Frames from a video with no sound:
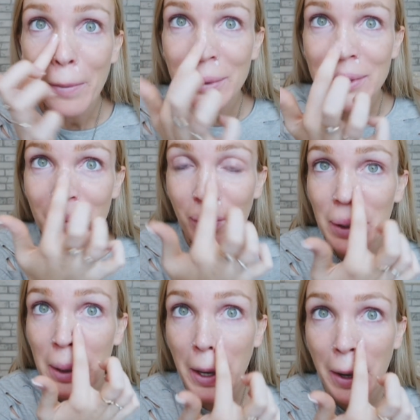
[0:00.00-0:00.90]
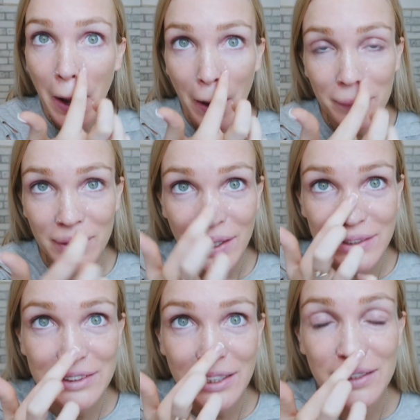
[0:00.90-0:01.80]
Ментол в
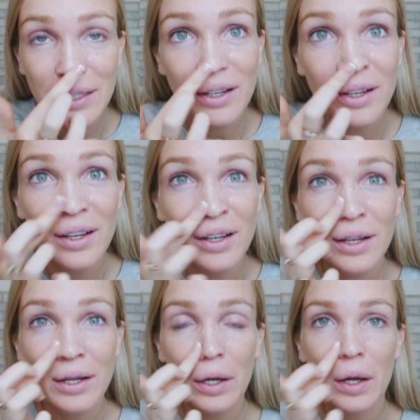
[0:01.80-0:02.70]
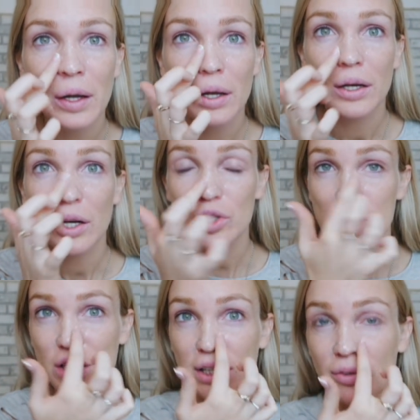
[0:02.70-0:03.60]
глазене.
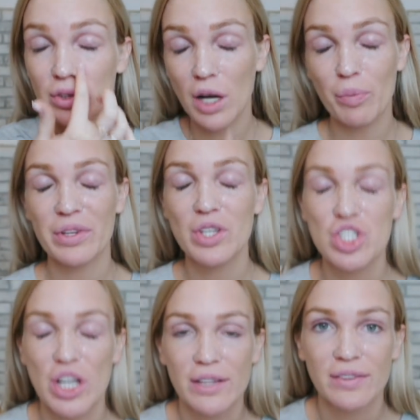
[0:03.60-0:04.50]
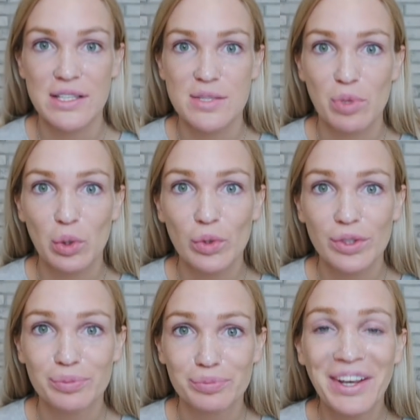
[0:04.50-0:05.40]
Короче, надо вот так подержать 20
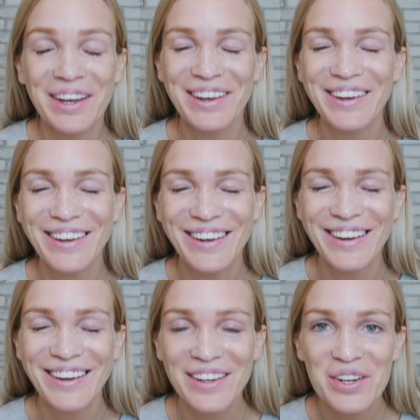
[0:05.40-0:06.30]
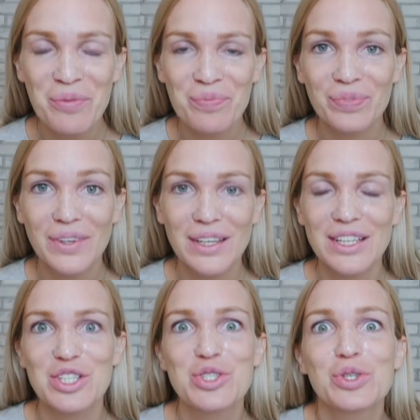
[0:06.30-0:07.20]
минут.
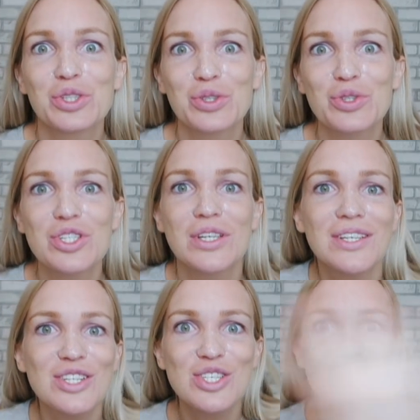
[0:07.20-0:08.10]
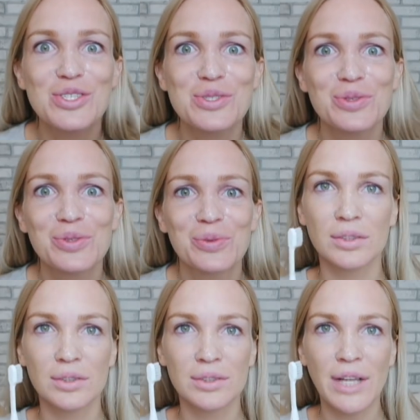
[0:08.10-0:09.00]
И черные точки исчезнут.
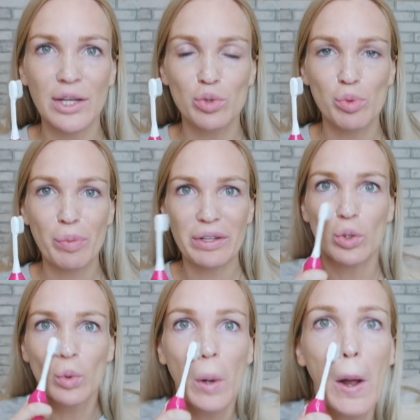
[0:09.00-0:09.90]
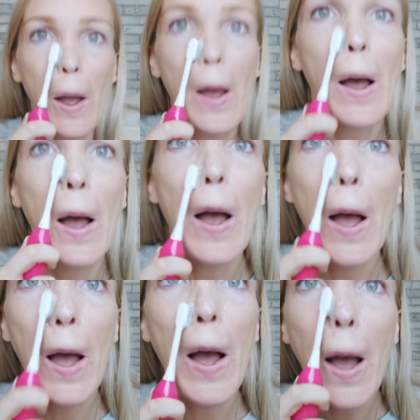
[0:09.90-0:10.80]
Дай, думаю, потру.
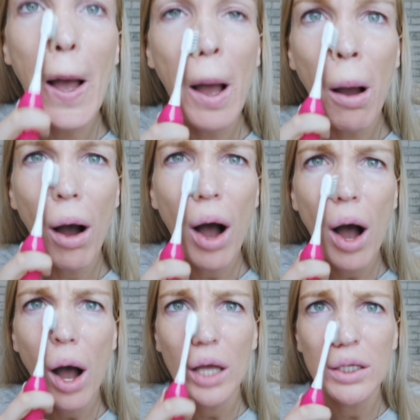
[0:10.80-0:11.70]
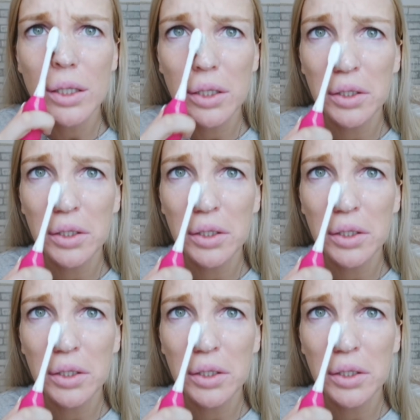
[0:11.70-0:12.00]
Ай.